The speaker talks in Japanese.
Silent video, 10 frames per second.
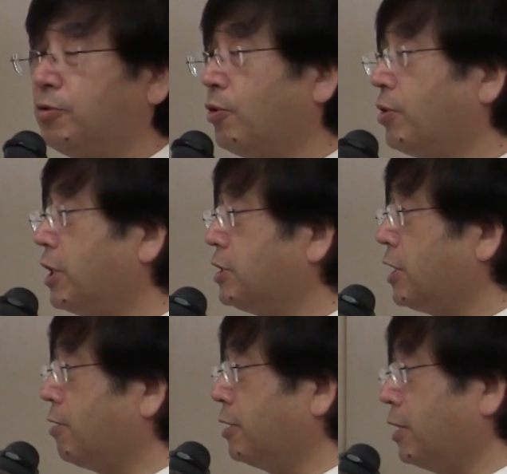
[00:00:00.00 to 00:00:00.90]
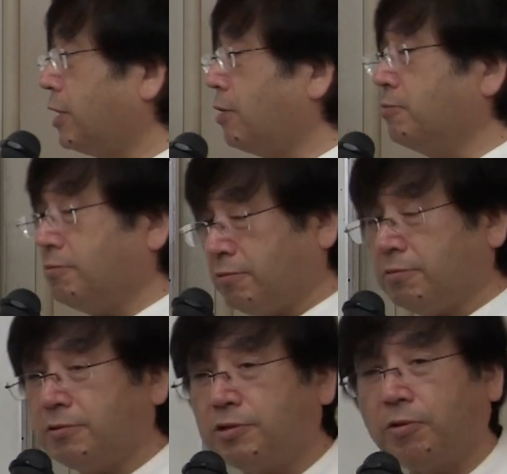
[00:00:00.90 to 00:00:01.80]
どれぐらい違うかって多
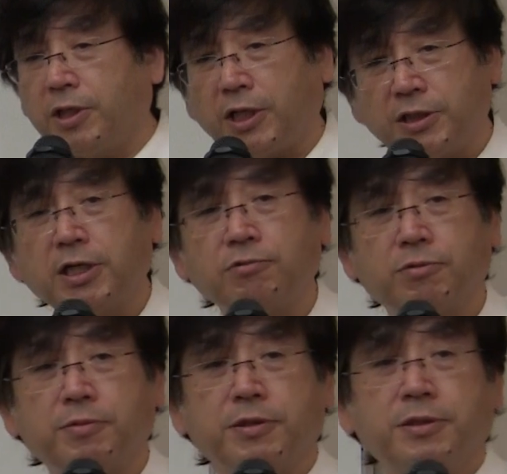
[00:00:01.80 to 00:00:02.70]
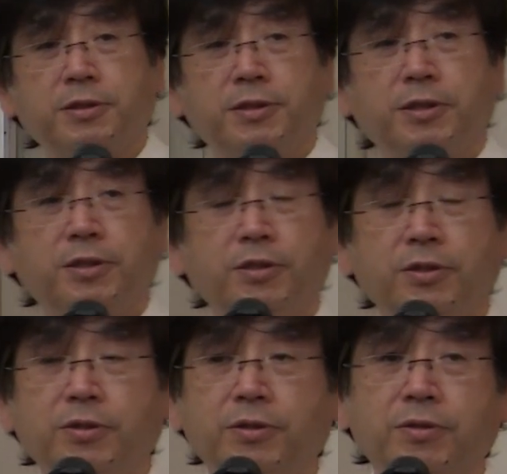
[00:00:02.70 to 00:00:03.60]
分1桁違うと思うんです
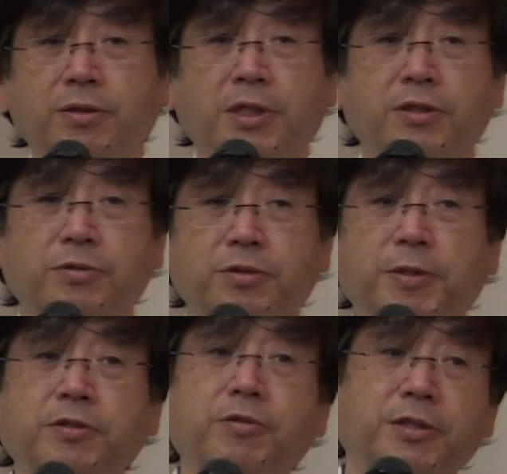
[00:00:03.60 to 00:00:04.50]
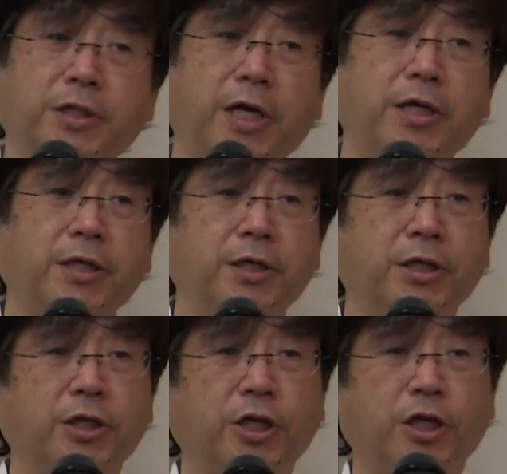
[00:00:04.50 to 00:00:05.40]
そうしますとですね
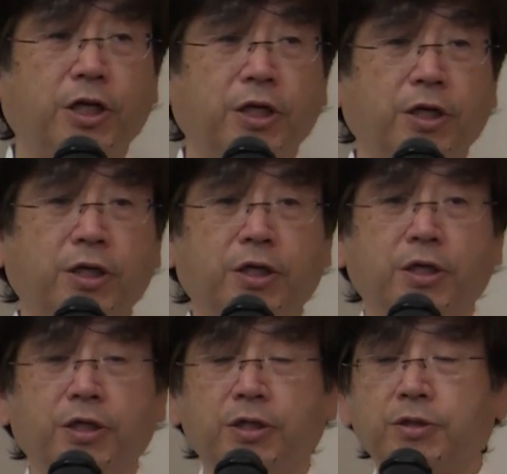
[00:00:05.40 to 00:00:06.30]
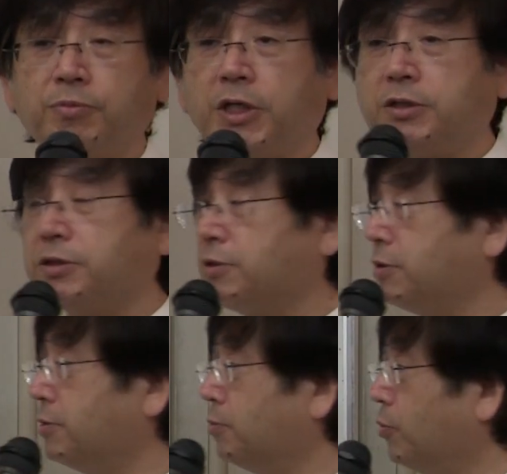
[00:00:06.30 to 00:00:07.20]
えー、まあ、
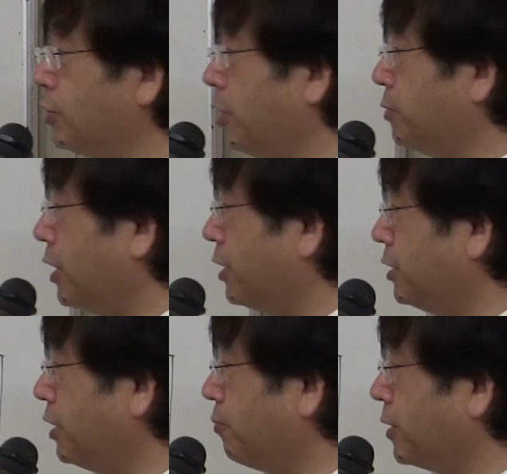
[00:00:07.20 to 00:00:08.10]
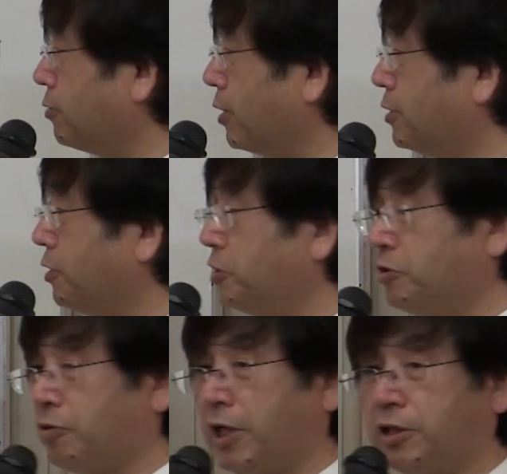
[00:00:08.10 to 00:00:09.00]
僕らみたいにデパスとか
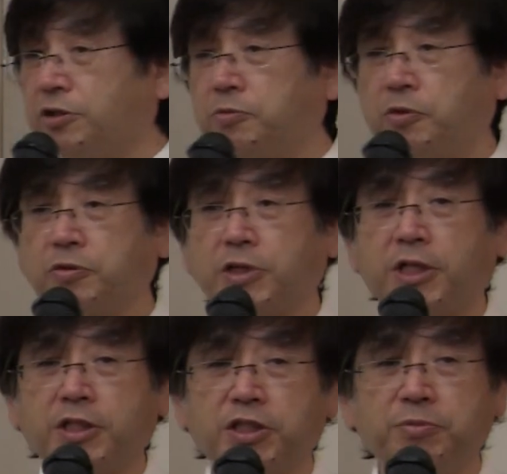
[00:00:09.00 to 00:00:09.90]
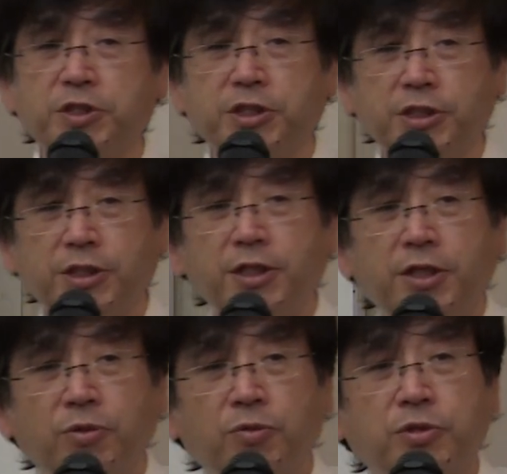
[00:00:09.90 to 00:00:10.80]
セルシンとか安いものを使って地道に
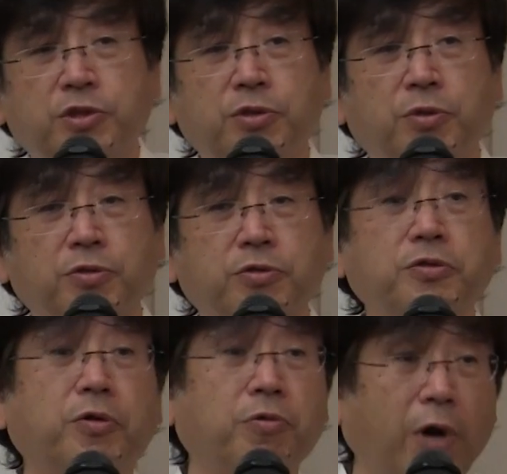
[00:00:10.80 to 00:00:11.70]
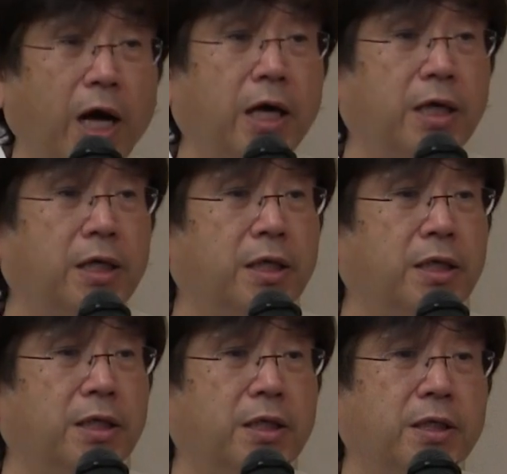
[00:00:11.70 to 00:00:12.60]
この治療をするよりは、
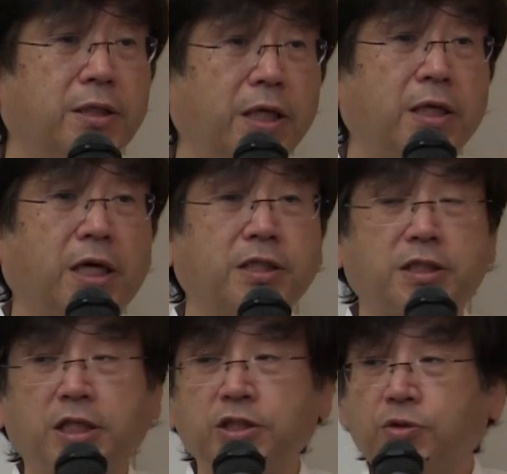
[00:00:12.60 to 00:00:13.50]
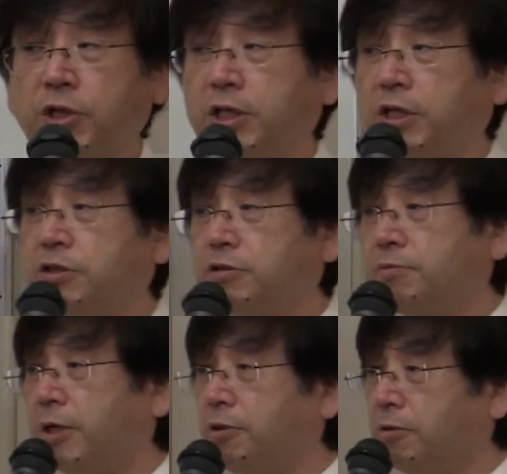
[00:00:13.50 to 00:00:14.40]
ね、患者さん1人当たり
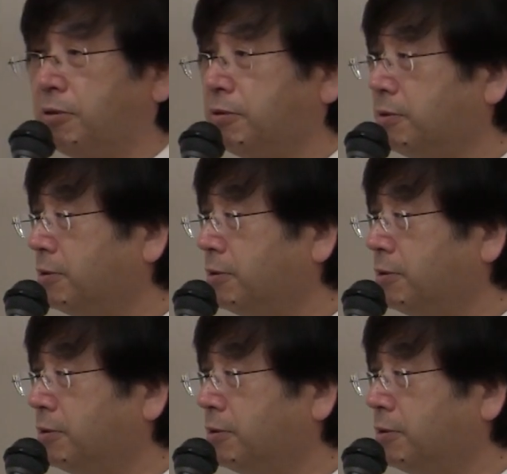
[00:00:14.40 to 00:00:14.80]
10倍の